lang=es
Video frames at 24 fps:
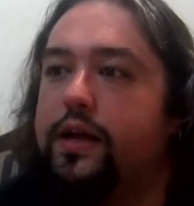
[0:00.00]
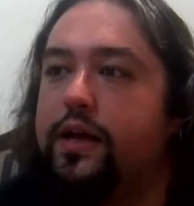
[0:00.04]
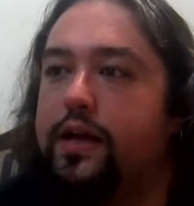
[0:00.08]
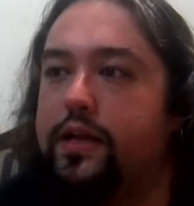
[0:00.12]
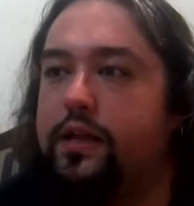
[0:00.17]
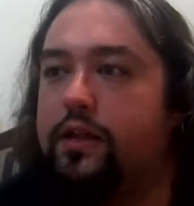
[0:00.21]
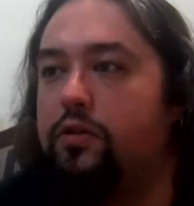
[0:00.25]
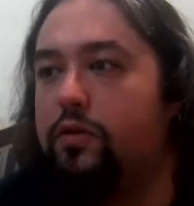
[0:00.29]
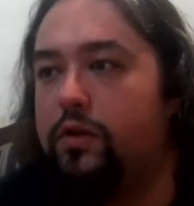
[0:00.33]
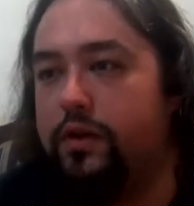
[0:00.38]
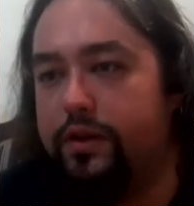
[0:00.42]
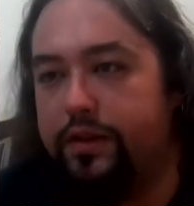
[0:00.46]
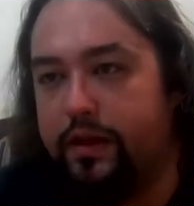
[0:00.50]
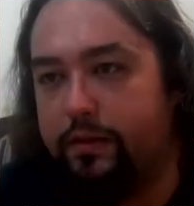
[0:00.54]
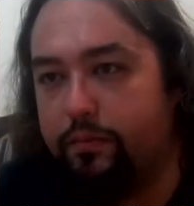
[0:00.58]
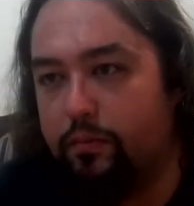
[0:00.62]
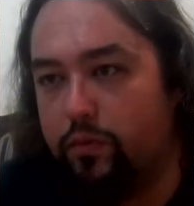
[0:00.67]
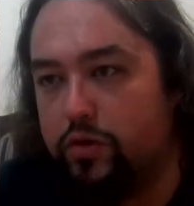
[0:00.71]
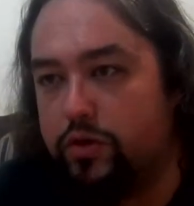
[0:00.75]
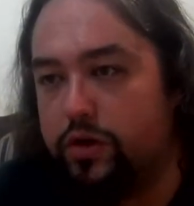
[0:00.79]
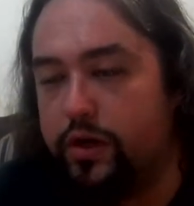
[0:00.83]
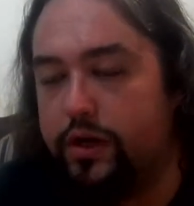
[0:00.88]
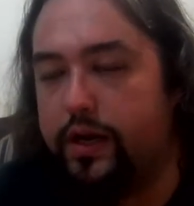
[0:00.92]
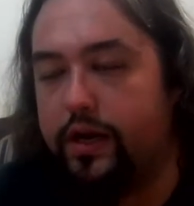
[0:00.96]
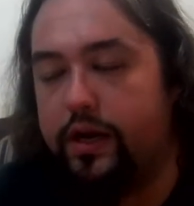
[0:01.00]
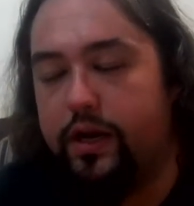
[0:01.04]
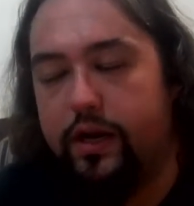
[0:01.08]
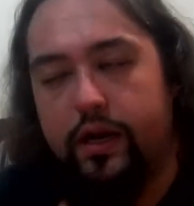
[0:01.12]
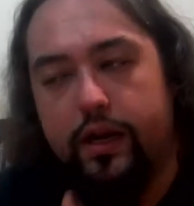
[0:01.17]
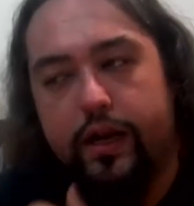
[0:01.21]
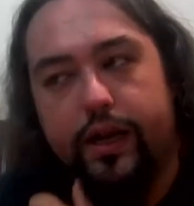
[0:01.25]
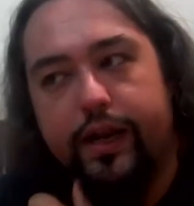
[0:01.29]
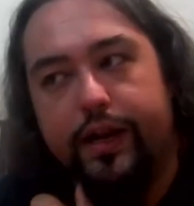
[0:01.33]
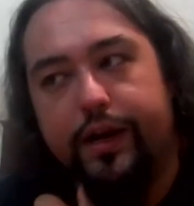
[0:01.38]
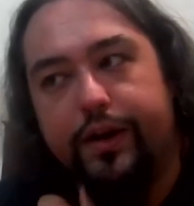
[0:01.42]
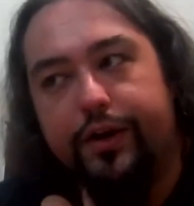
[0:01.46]
que se utilizan mucho en
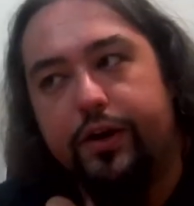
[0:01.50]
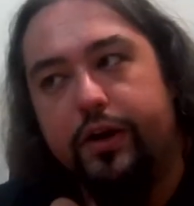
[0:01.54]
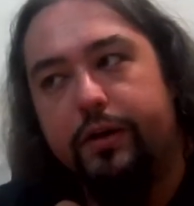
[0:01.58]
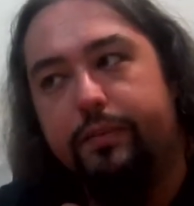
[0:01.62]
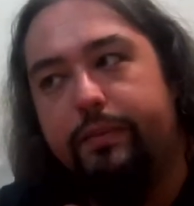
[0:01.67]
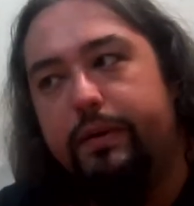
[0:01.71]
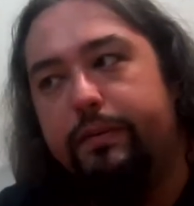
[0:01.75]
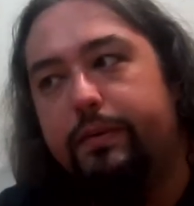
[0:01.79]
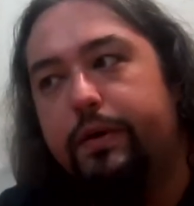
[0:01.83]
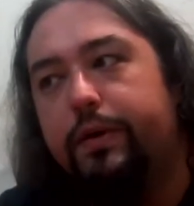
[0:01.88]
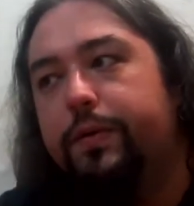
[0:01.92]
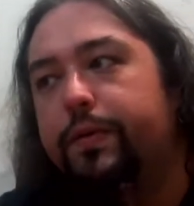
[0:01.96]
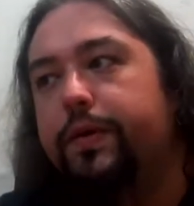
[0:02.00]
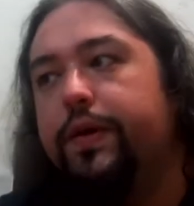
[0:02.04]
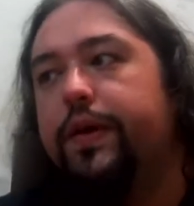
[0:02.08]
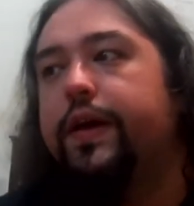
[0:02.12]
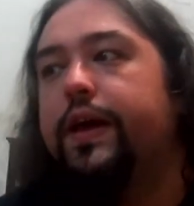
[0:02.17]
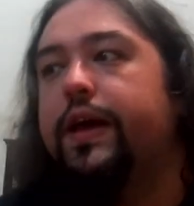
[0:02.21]
el rol en vivo